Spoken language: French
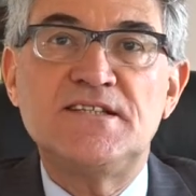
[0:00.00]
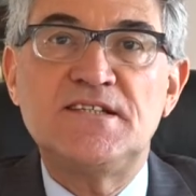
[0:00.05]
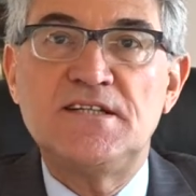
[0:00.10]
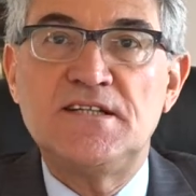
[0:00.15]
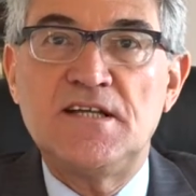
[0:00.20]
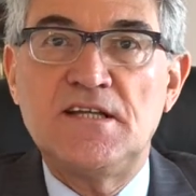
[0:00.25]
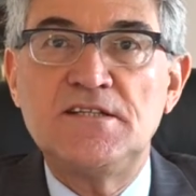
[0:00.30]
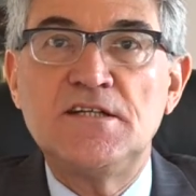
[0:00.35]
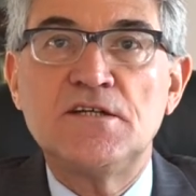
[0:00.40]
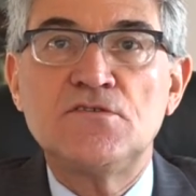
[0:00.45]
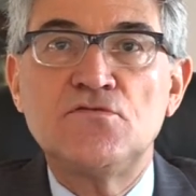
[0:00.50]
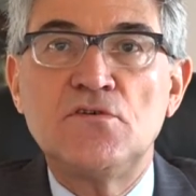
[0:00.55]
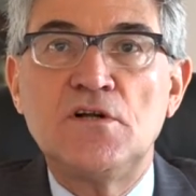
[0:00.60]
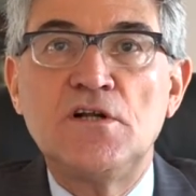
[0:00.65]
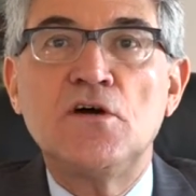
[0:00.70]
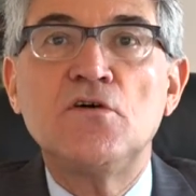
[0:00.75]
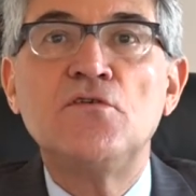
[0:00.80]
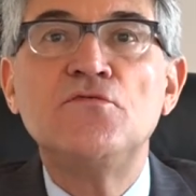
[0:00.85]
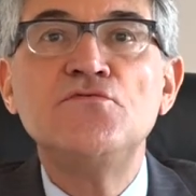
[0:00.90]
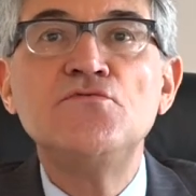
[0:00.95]
c'est-à-dire sur
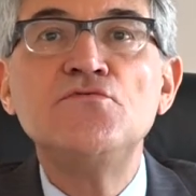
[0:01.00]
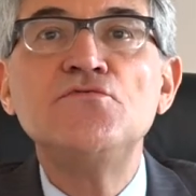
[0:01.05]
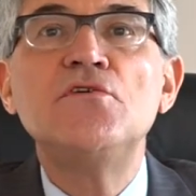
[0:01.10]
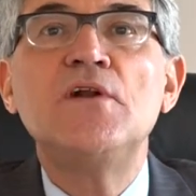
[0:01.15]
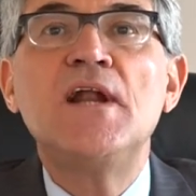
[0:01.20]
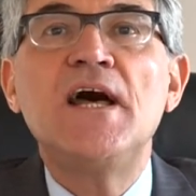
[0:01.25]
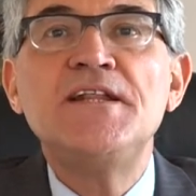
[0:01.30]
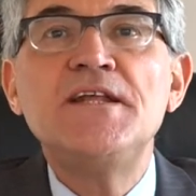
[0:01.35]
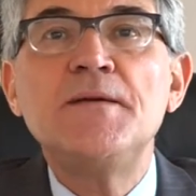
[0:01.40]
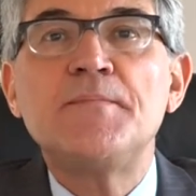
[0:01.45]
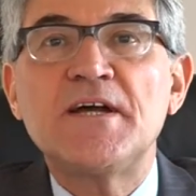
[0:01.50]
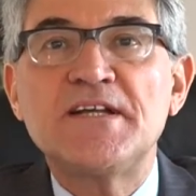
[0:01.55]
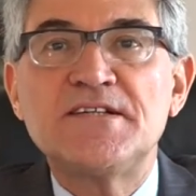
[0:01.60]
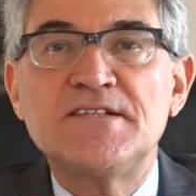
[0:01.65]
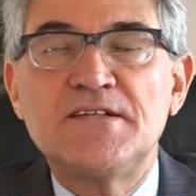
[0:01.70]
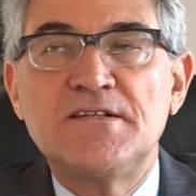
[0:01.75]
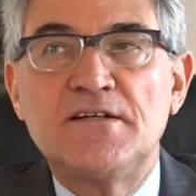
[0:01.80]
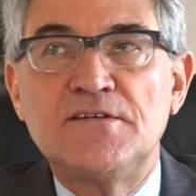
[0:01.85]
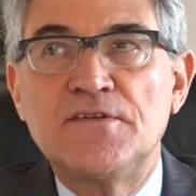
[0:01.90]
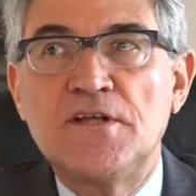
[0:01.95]
les revenus de l'année
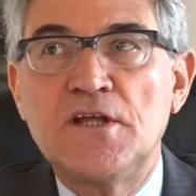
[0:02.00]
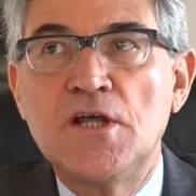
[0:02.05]
précédente.